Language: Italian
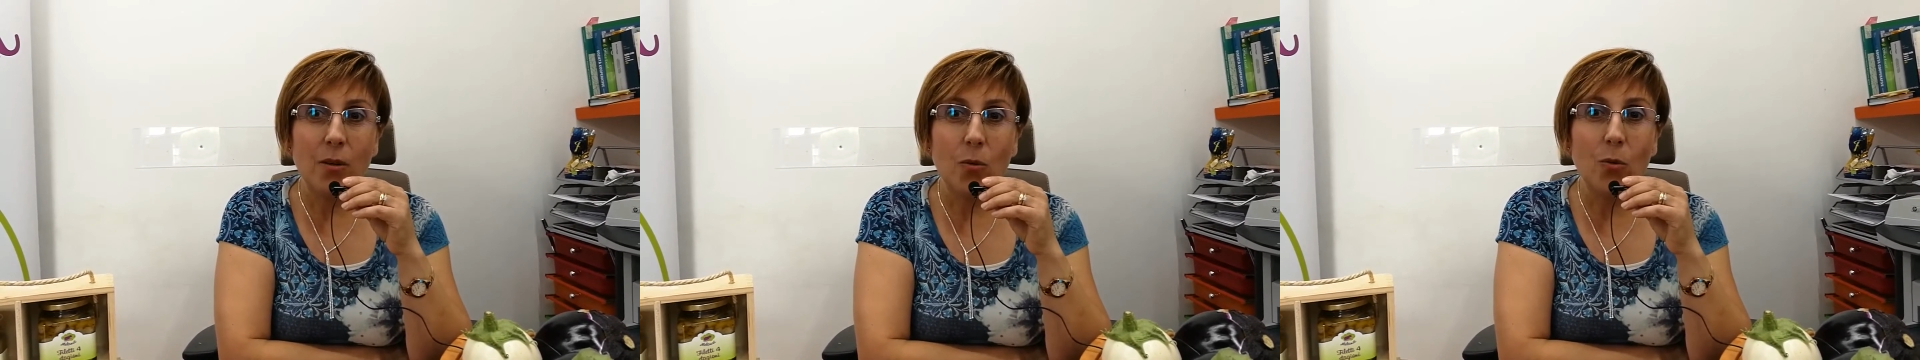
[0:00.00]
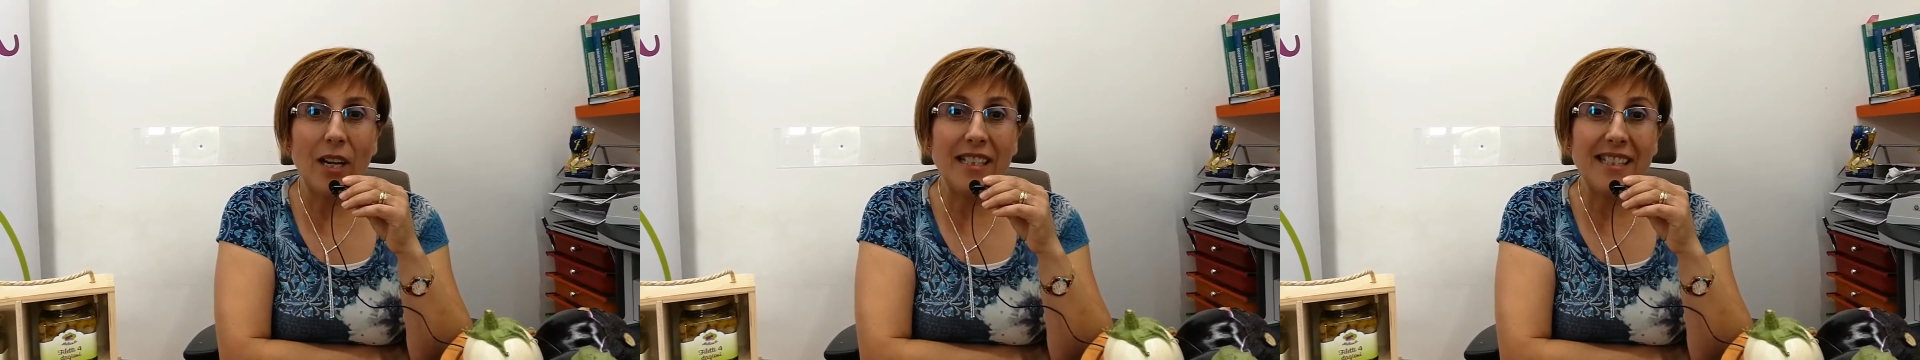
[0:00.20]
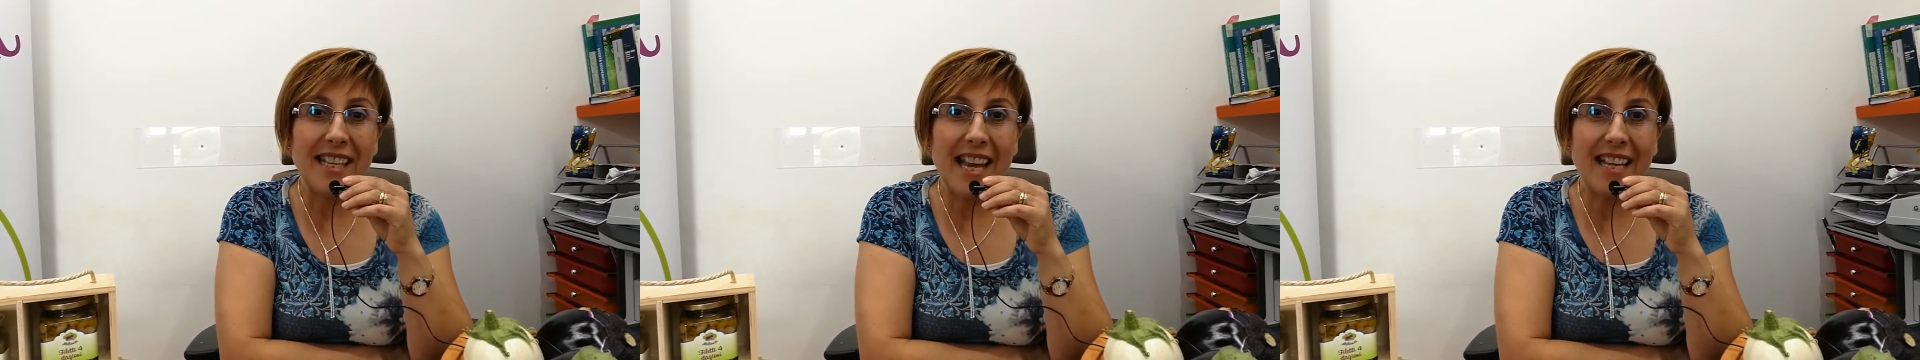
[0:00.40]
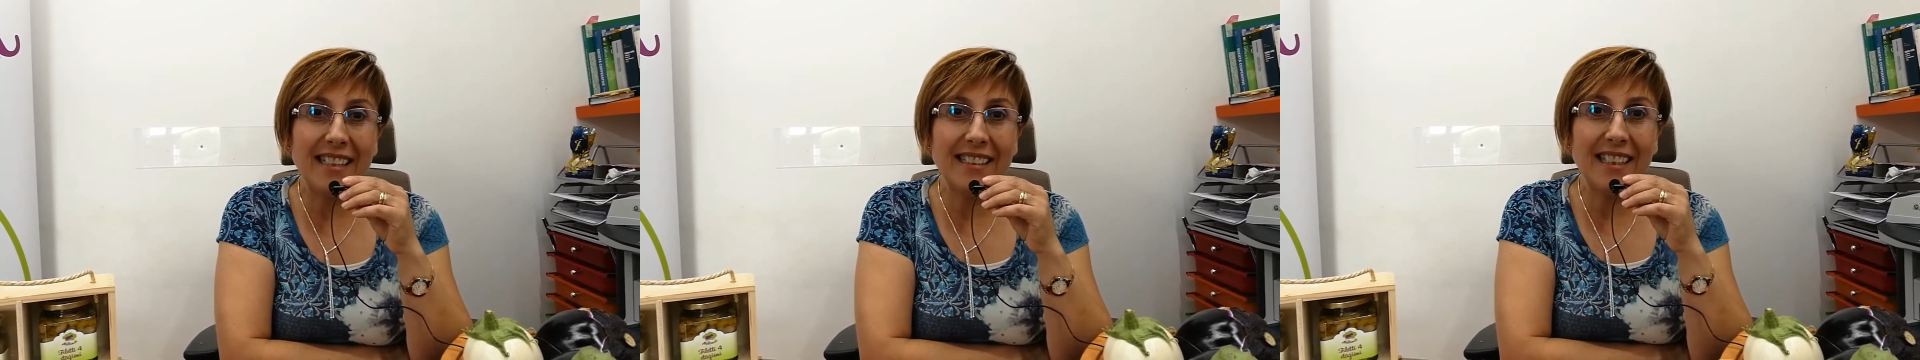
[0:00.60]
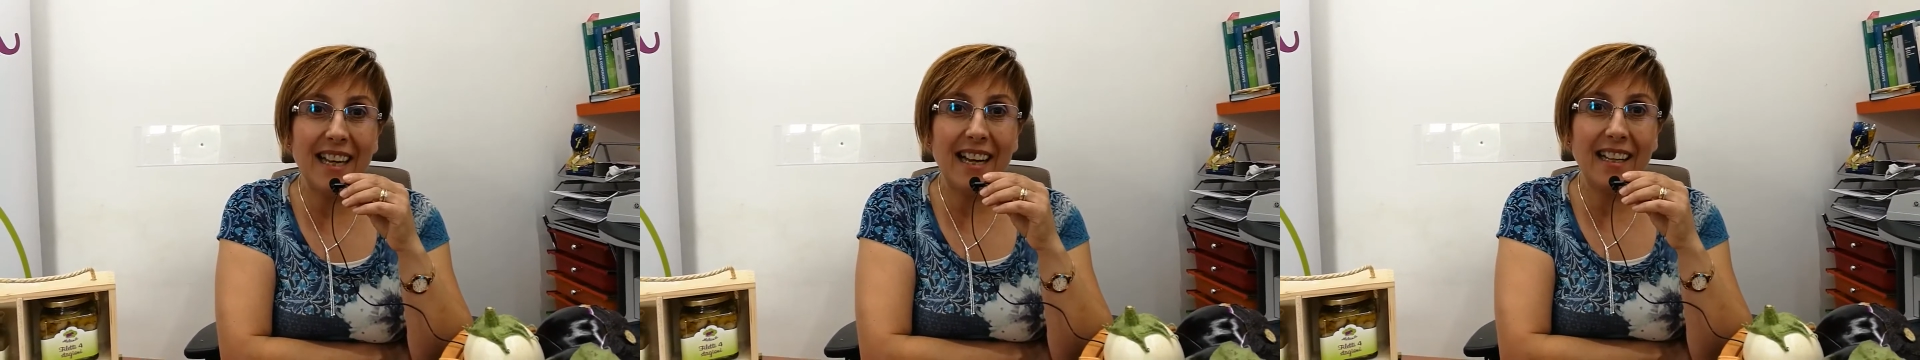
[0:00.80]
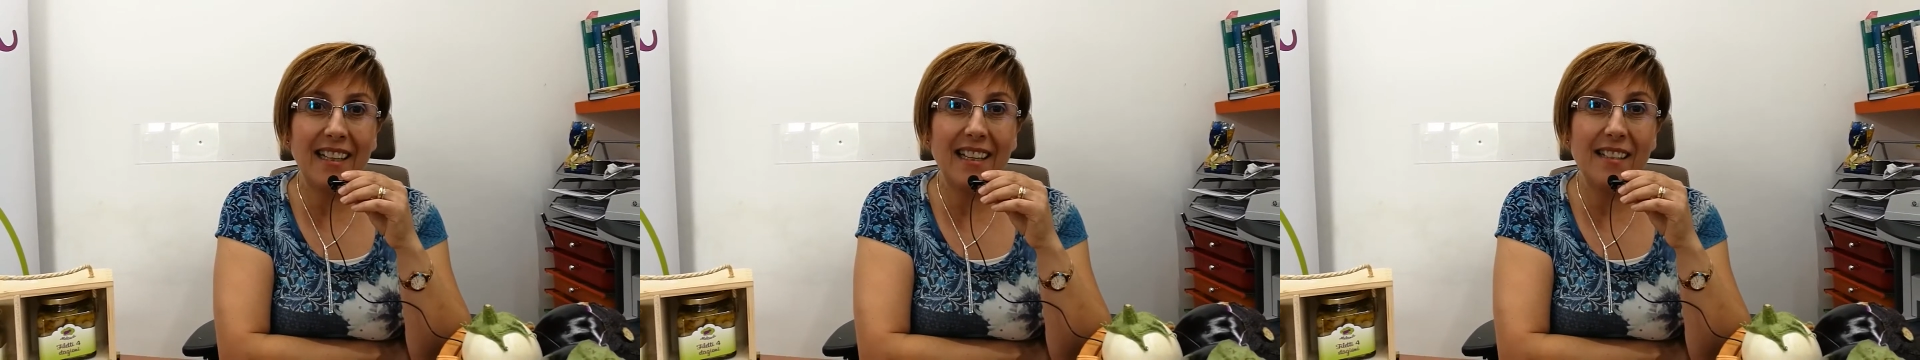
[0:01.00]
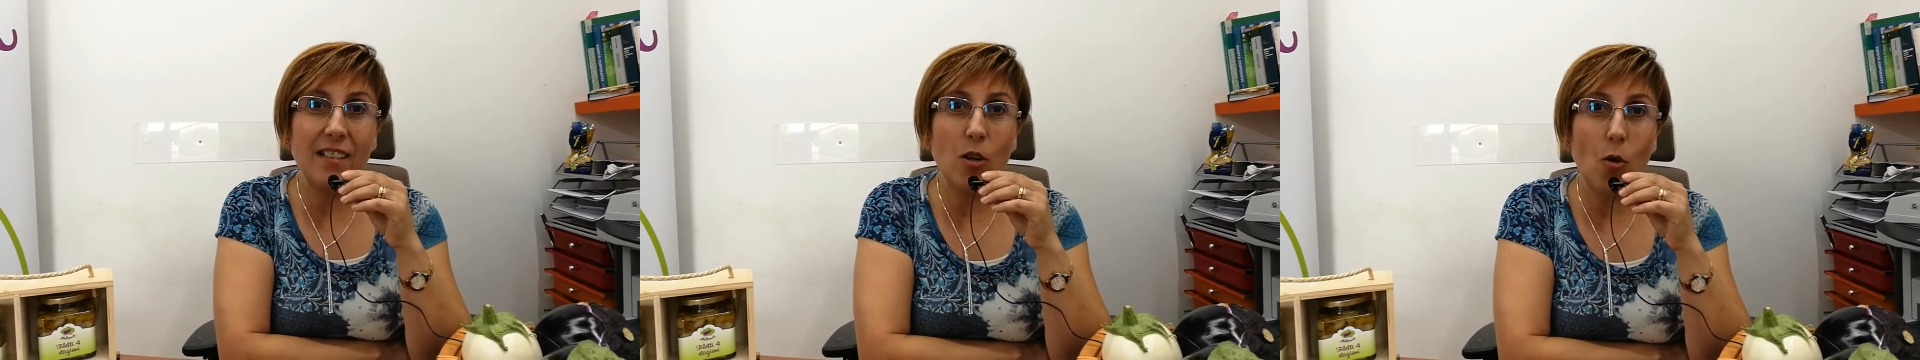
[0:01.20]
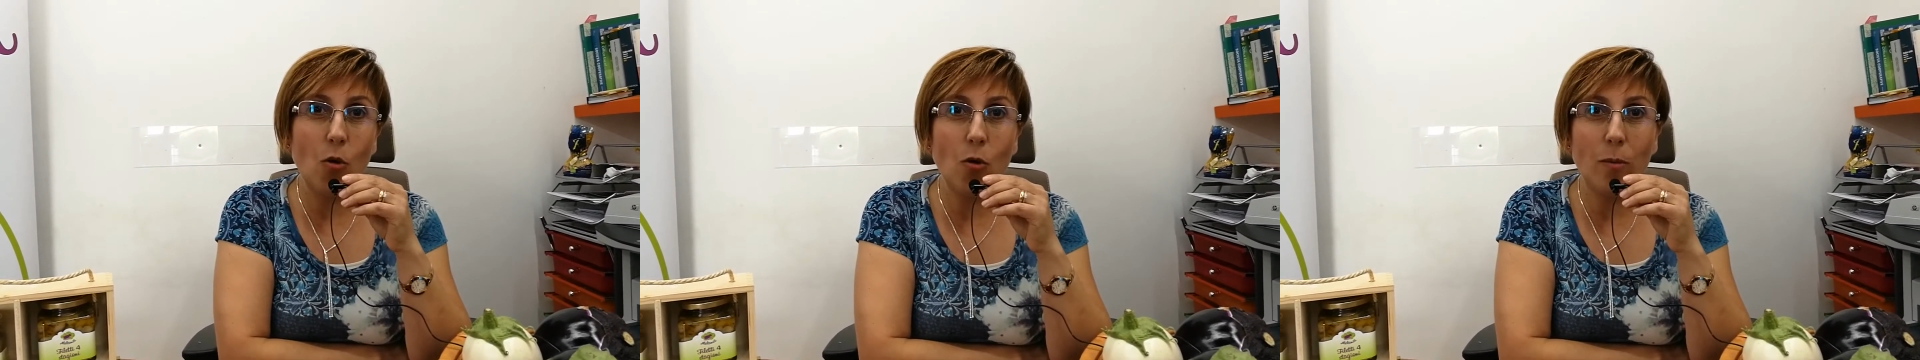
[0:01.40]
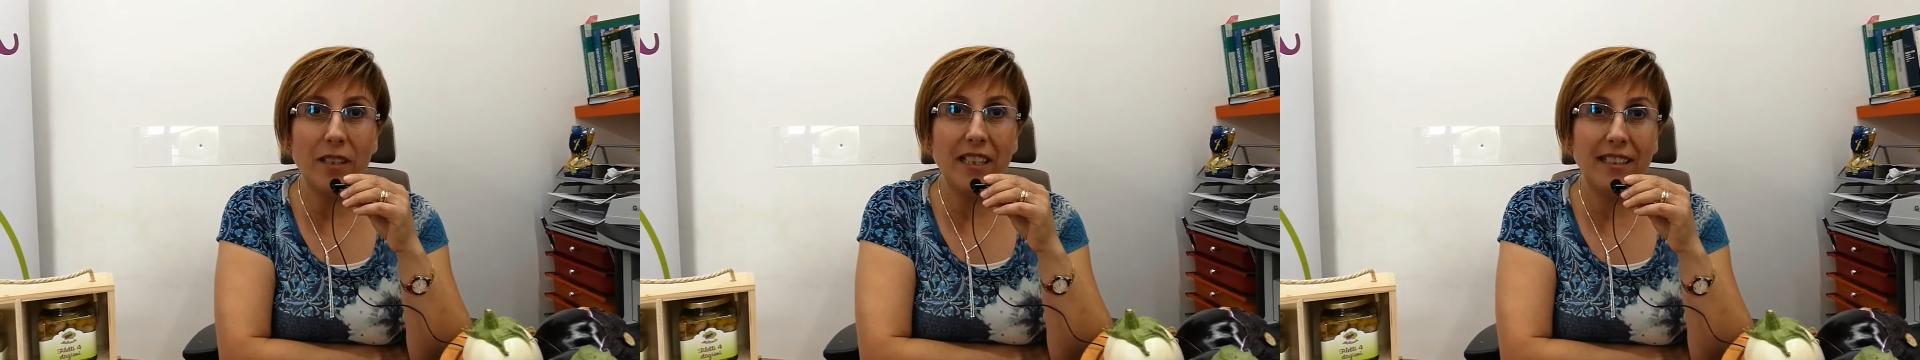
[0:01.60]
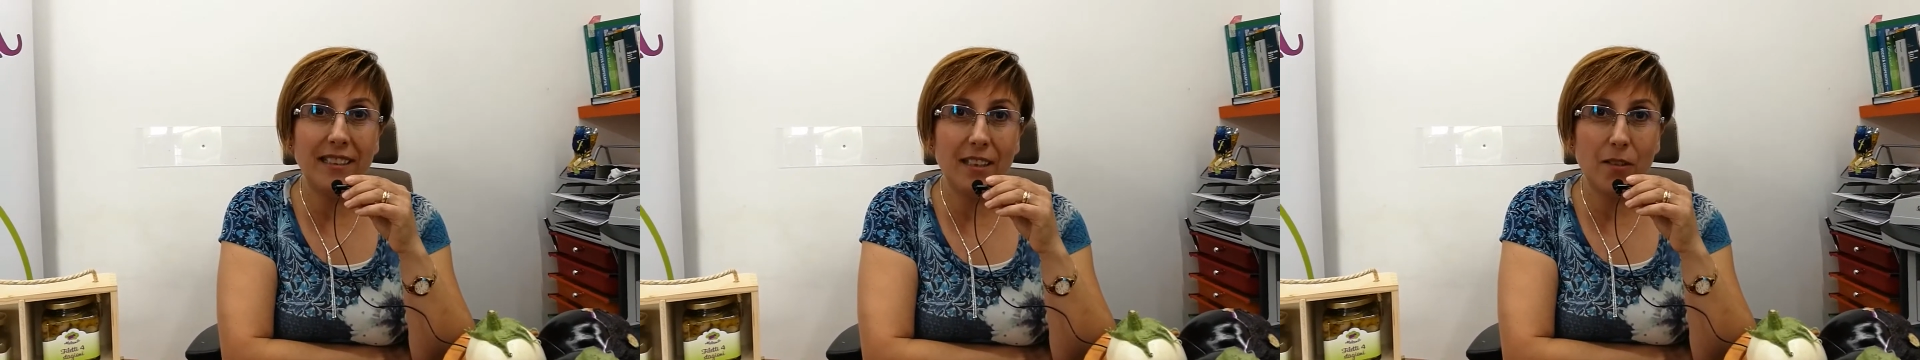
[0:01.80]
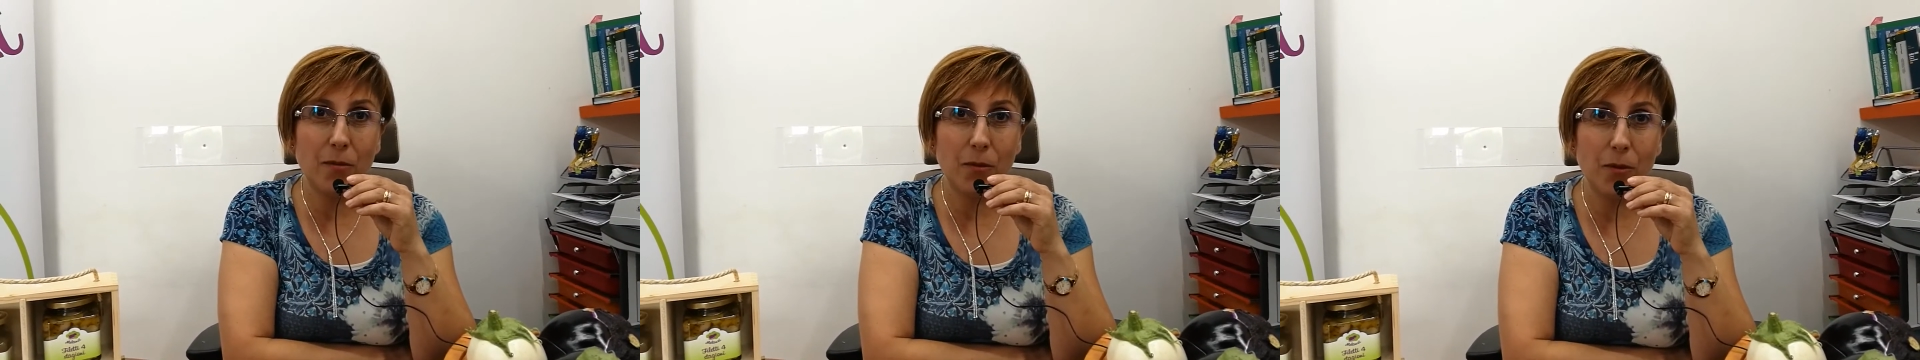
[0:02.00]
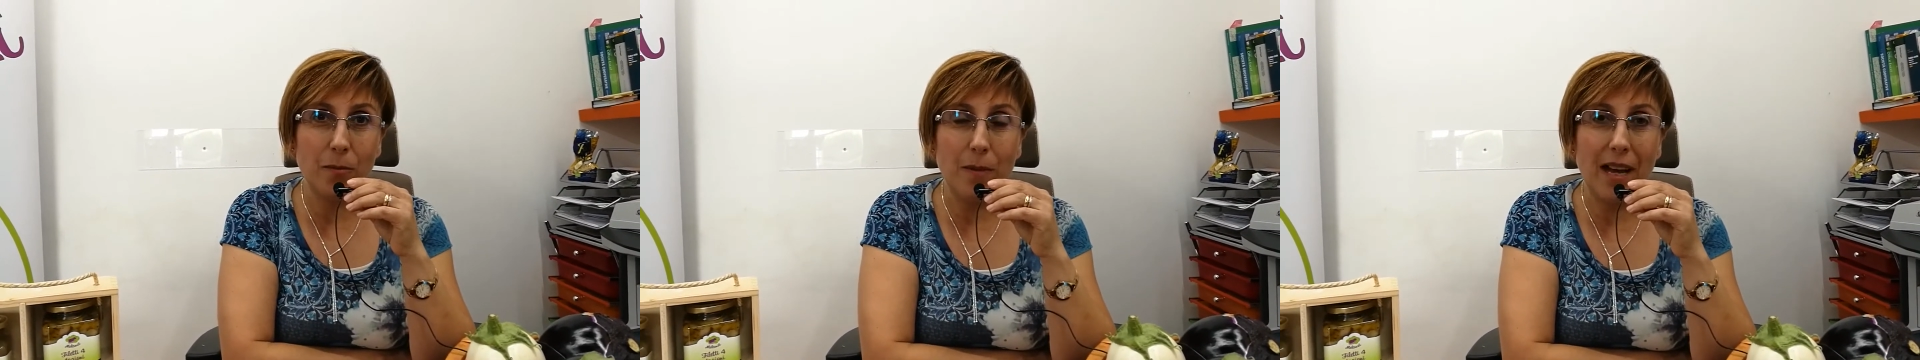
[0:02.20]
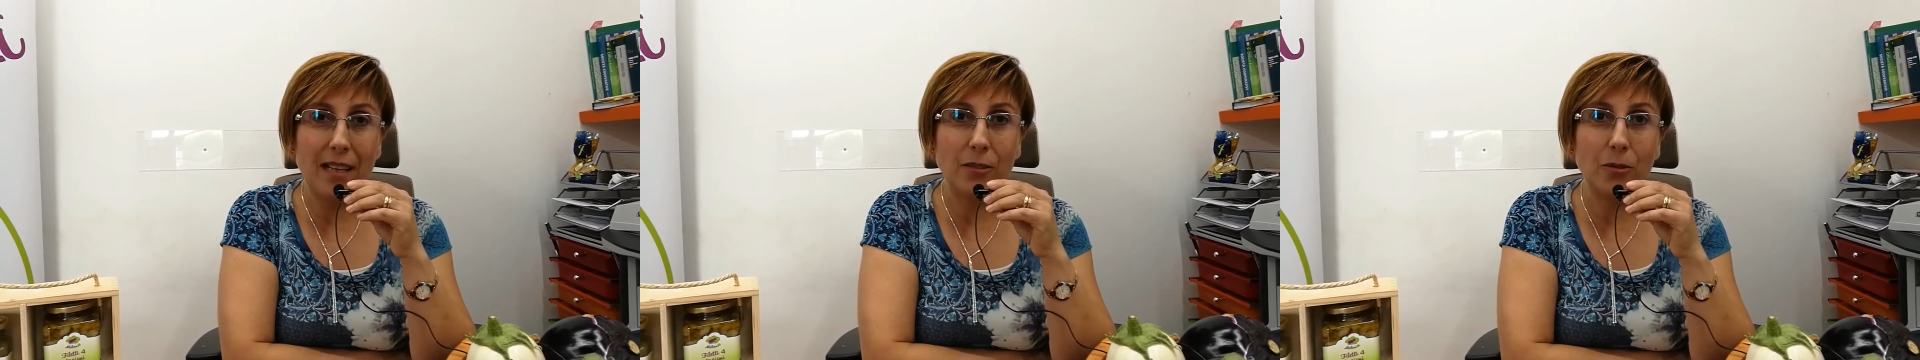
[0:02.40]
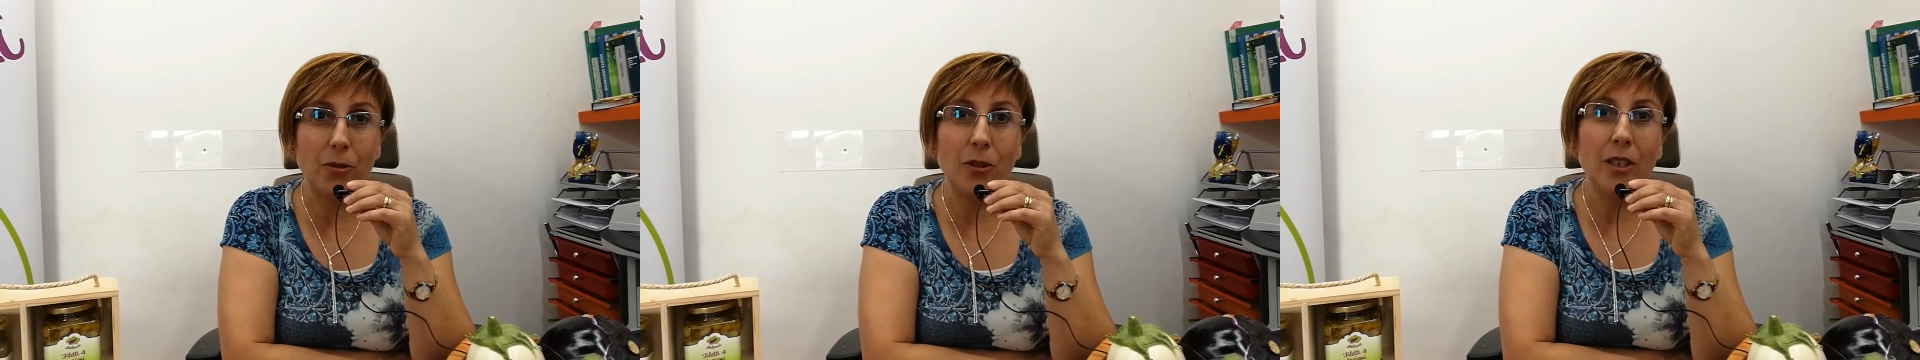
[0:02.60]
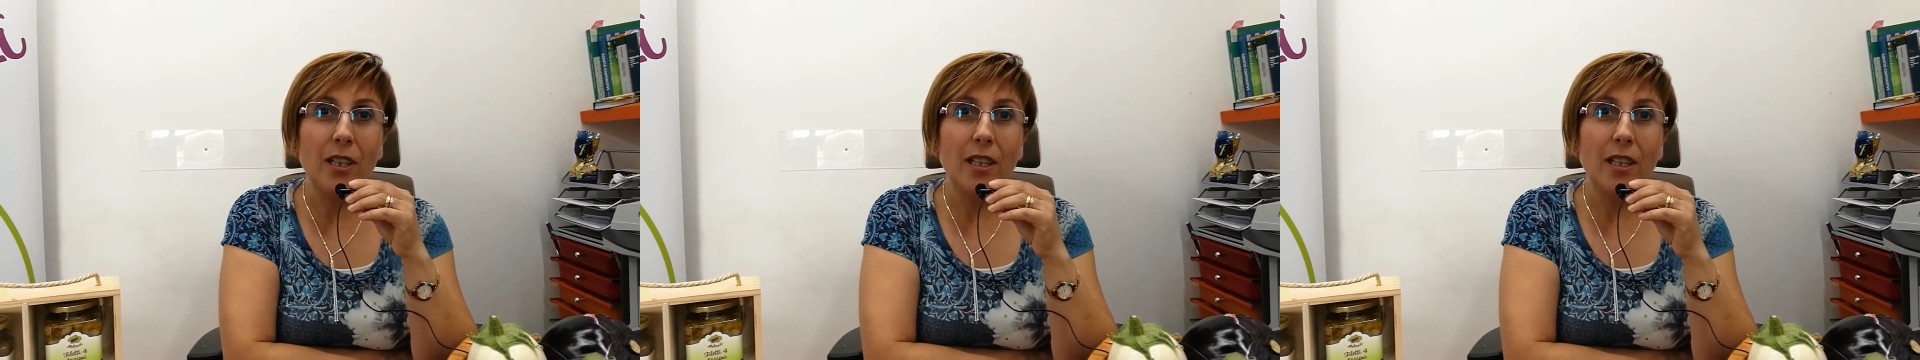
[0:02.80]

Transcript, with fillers: un'azienda che si occupa del trasformato,